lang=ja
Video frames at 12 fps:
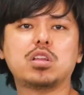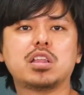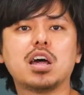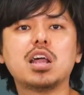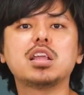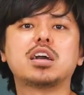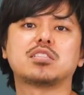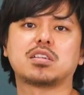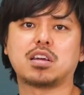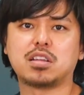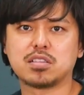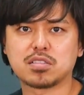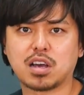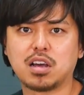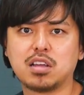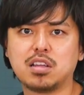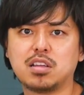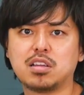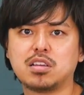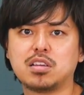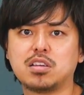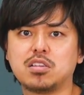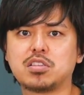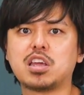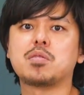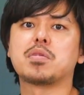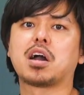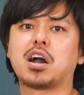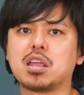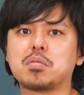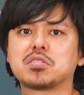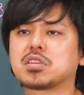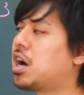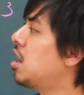行にならないじゃないですか。言ってる意味わかります